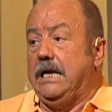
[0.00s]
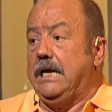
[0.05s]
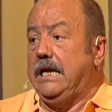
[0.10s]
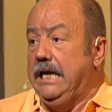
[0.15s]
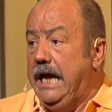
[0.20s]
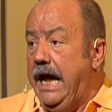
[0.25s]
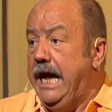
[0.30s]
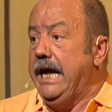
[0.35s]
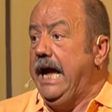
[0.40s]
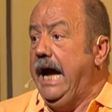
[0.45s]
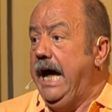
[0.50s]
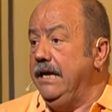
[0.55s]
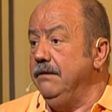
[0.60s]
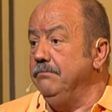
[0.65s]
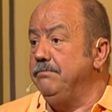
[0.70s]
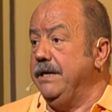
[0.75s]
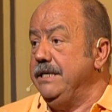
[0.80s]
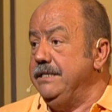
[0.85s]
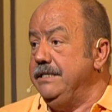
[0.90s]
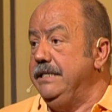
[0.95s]

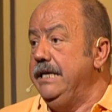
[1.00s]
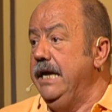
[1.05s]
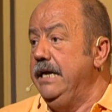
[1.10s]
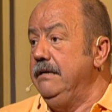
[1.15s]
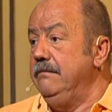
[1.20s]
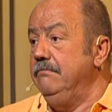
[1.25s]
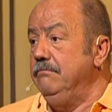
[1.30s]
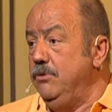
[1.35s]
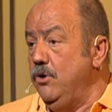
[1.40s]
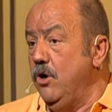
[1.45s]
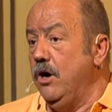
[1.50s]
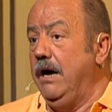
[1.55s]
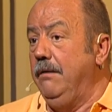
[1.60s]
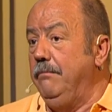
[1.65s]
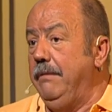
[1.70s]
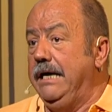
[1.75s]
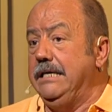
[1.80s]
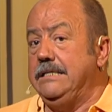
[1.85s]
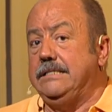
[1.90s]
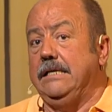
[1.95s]
Kleingartenpräsidenten,
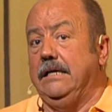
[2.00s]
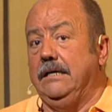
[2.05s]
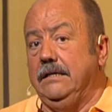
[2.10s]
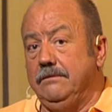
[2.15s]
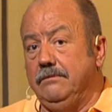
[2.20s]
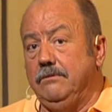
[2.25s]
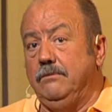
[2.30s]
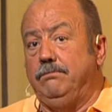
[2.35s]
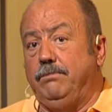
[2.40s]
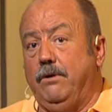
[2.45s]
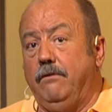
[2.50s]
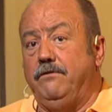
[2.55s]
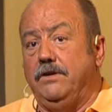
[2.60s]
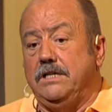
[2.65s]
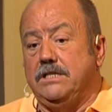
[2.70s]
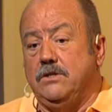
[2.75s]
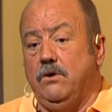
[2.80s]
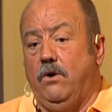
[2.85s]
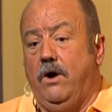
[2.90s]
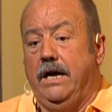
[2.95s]
Bürgermeister,
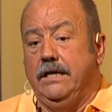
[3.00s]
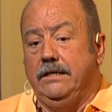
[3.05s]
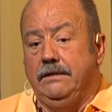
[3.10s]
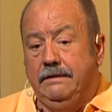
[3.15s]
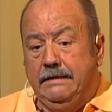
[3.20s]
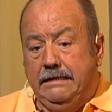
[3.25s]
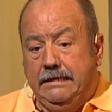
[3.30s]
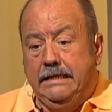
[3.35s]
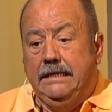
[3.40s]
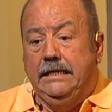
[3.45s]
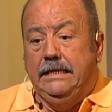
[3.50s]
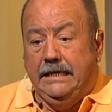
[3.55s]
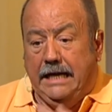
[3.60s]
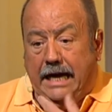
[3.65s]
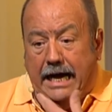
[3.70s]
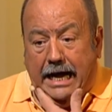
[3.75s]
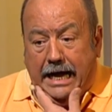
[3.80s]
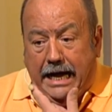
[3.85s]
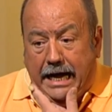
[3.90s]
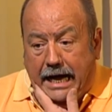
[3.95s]
Professoren
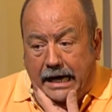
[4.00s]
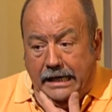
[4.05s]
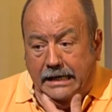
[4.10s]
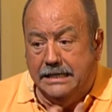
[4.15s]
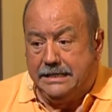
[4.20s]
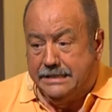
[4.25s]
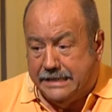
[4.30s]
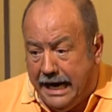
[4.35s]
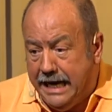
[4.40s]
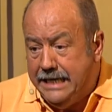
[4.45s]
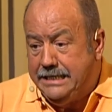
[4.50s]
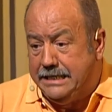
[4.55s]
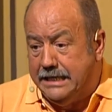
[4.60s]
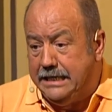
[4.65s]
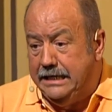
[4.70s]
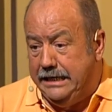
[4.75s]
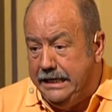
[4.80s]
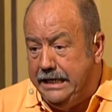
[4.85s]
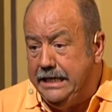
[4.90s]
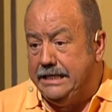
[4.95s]
an eine Seite
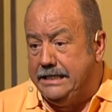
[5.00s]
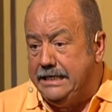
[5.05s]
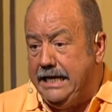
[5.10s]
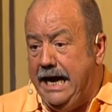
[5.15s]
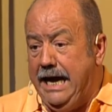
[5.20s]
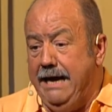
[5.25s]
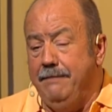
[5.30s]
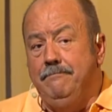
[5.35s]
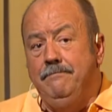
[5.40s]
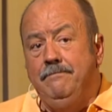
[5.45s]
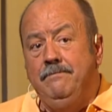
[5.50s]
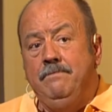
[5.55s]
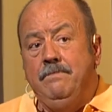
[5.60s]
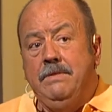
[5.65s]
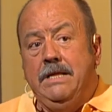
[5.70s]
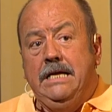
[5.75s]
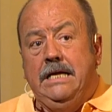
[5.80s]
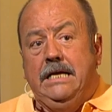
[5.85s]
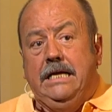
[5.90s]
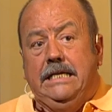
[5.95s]
gelegt haben.
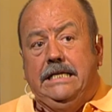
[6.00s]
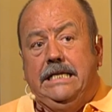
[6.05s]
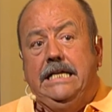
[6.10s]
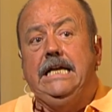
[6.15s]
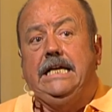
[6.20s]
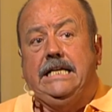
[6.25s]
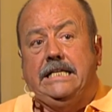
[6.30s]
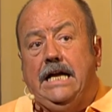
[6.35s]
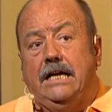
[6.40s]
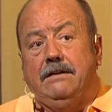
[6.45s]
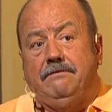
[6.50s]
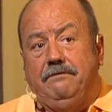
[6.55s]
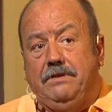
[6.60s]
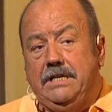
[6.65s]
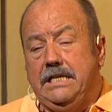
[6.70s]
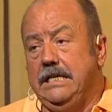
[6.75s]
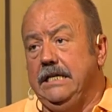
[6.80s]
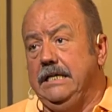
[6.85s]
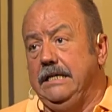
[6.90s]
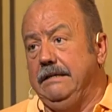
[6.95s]
Nicht, dass
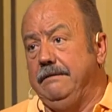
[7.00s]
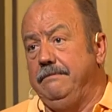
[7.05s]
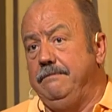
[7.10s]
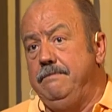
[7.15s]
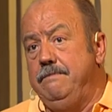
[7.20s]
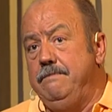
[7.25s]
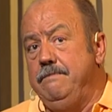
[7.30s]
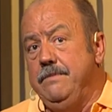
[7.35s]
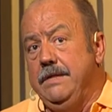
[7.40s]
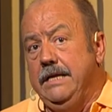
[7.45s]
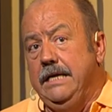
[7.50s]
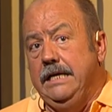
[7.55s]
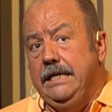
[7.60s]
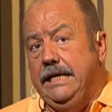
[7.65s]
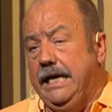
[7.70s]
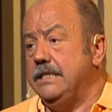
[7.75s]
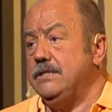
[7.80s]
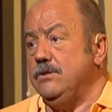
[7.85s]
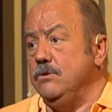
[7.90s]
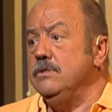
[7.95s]
wir
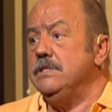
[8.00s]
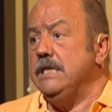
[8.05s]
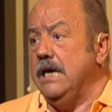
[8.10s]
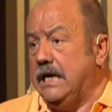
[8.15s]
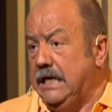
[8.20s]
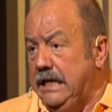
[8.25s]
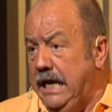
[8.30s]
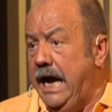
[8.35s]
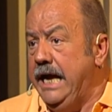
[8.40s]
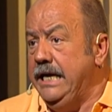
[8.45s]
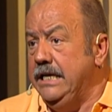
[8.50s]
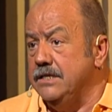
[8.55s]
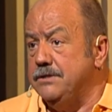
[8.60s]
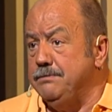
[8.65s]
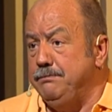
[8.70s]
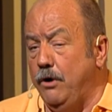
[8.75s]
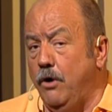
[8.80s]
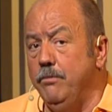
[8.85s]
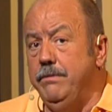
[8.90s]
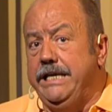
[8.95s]
jetzt unser kleines
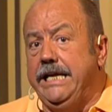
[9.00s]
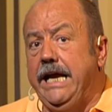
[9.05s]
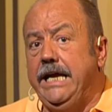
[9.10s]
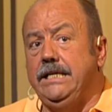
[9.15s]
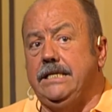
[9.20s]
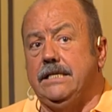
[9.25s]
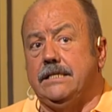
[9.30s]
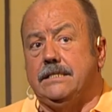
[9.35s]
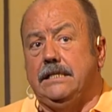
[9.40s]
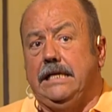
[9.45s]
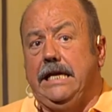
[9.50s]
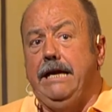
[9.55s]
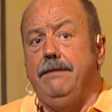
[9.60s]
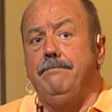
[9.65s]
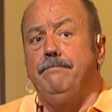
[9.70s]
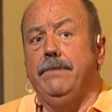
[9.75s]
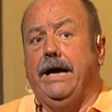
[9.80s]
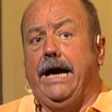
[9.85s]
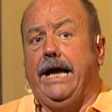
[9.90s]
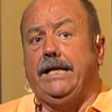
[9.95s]
prominentes
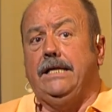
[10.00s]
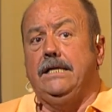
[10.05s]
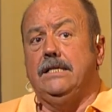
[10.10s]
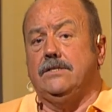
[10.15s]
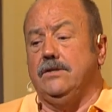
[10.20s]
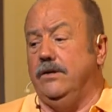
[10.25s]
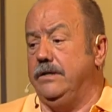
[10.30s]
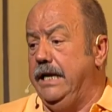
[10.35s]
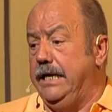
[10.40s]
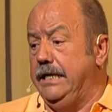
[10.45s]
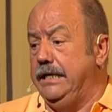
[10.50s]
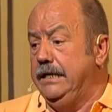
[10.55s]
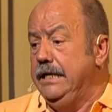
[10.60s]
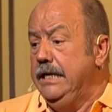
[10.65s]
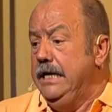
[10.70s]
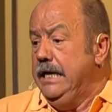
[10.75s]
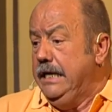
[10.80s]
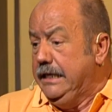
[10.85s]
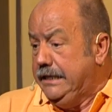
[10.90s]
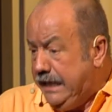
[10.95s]
Leben retten, sondern
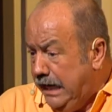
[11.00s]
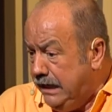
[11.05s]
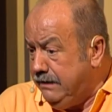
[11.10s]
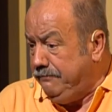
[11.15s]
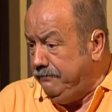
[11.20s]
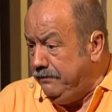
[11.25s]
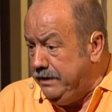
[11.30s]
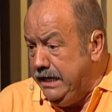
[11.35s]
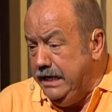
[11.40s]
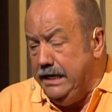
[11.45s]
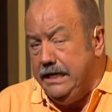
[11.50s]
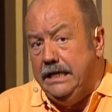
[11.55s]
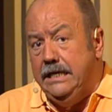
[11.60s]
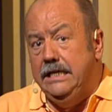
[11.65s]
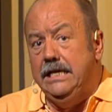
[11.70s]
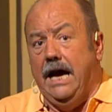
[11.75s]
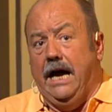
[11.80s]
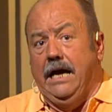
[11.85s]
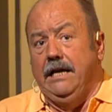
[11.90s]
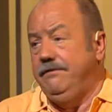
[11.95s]
dass wir
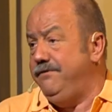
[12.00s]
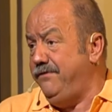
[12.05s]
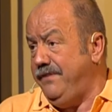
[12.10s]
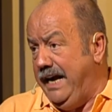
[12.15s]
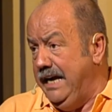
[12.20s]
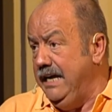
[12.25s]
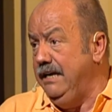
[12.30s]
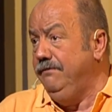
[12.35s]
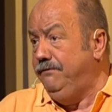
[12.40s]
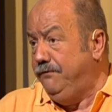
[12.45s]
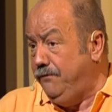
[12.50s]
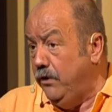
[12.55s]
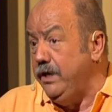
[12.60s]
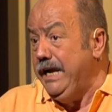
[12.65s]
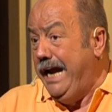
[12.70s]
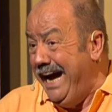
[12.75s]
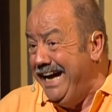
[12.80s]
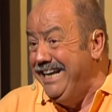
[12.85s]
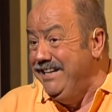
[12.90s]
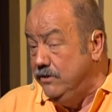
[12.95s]
in einen Fall
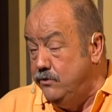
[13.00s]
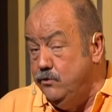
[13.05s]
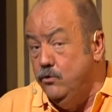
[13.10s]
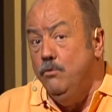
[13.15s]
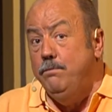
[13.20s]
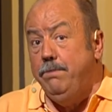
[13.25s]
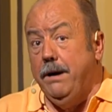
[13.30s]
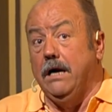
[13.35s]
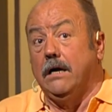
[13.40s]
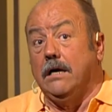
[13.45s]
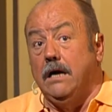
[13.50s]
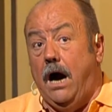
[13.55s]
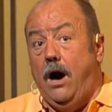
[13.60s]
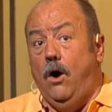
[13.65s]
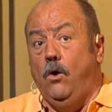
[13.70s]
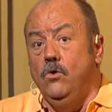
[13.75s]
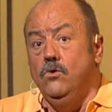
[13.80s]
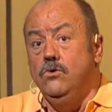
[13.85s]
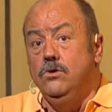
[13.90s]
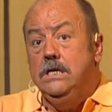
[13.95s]
von einem
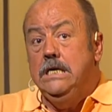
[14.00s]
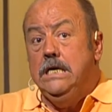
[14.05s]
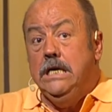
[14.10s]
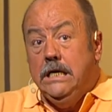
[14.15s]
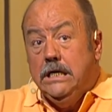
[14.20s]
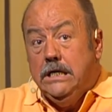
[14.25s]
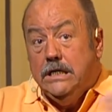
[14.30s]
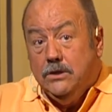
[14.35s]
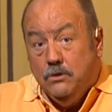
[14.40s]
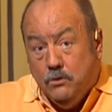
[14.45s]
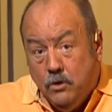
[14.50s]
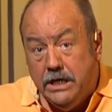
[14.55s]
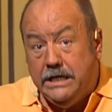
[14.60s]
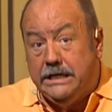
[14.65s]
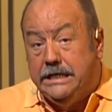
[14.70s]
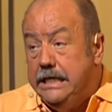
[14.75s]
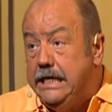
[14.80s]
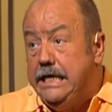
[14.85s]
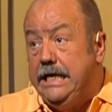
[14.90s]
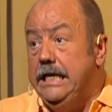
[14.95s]
Super-GAU
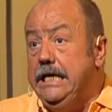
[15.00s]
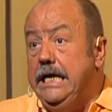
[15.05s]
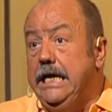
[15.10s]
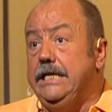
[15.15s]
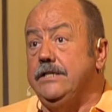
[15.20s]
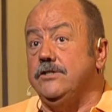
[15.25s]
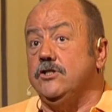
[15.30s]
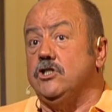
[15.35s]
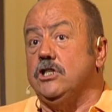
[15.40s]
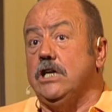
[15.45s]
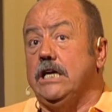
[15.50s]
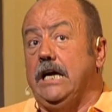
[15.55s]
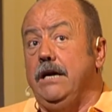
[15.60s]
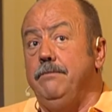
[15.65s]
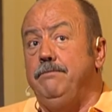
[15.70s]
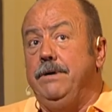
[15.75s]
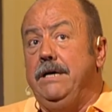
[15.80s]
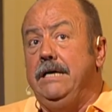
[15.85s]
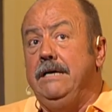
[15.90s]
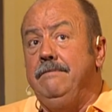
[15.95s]
durch die chinesische
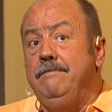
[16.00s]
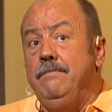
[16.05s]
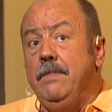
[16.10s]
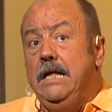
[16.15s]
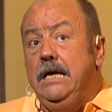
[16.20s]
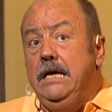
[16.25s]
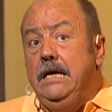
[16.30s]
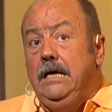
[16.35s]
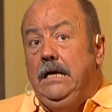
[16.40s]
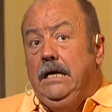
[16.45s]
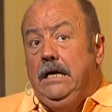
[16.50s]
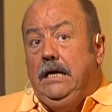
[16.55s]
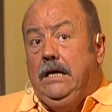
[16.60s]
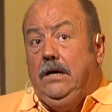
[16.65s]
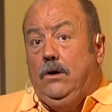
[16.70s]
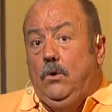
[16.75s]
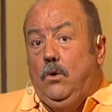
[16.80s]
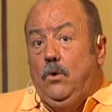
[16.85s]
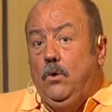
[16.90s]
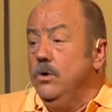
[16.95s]
Grippe
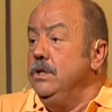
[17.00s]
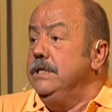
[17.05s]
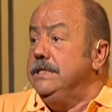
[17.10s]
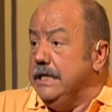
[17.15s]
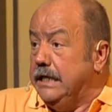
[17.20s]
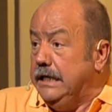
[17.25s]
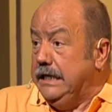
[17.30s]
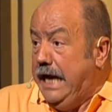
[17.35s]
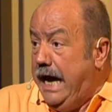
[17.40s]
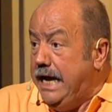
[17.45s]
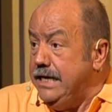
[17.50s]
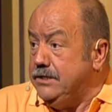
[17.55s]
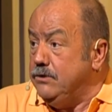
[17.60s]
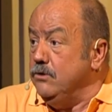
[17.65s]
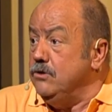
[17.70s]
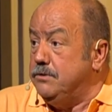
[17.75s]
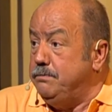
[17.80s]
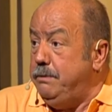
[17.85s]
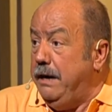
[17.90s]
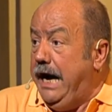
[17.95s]
unsere
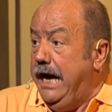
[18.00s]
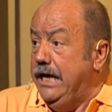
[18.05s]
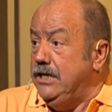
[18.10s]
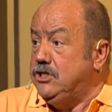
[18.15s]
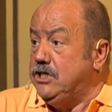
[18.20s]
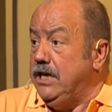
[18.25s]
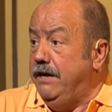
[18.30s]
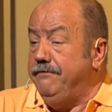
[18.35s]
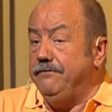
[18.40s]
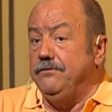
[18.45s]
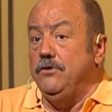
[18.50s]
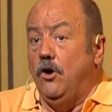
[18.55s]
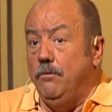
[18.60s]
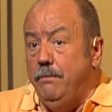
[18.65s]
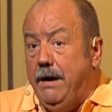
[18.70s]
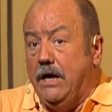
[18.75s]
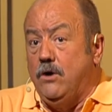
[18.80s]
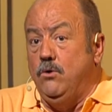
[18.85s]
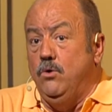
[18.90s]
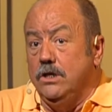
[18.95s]
Leistungsbereitschaft noch
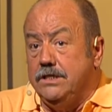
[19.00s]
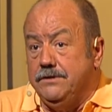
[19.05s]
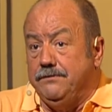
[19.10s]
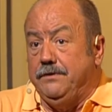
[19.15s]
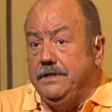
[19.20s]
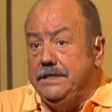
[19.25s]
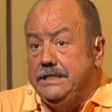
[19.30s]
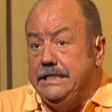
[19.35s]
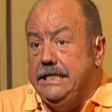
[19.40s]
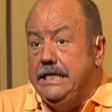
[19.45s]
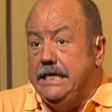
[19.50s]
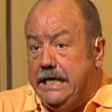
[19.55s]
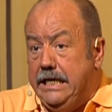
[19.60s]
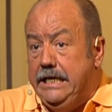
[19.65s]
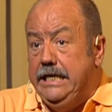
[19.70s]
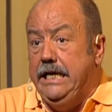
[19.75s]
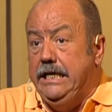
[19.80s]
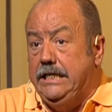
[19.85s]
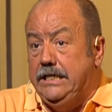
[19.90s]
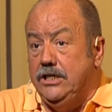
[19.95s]
mal kurzfristig
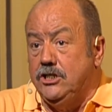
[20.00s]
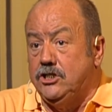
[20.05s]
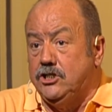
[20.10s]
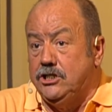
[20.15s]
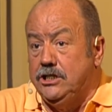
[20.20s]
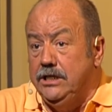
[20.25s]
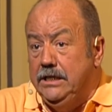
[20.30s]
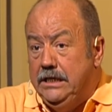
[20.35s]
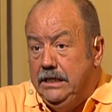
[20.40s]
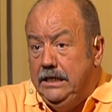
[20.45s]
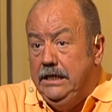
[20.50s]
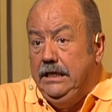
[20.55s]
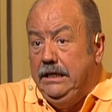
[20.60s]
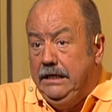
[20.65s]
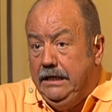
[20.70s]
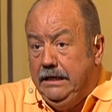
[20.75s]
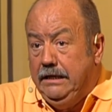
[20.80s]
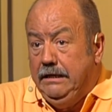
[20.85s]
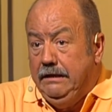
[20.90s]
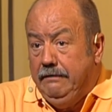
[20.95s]
genetisch
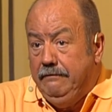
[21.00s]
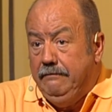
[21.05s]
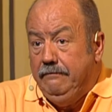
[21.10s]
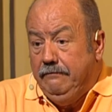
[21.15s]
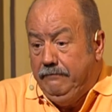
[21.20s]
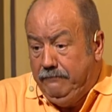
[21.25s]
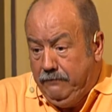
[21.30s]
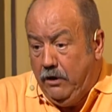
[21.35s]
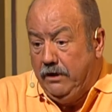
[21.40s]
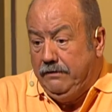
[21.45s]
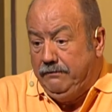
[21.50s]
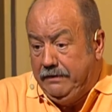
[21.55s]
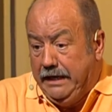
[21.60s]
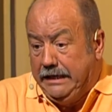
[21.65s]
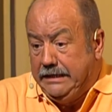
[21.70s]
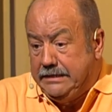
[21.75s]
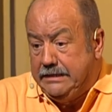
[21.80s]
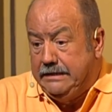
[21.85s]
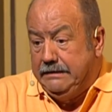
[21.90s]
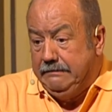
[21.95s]

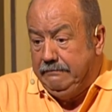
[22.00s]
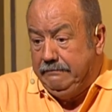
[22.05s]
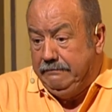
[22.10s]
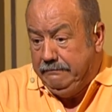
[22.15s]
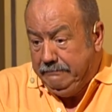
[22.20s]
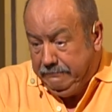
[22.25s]
fortpflanzen,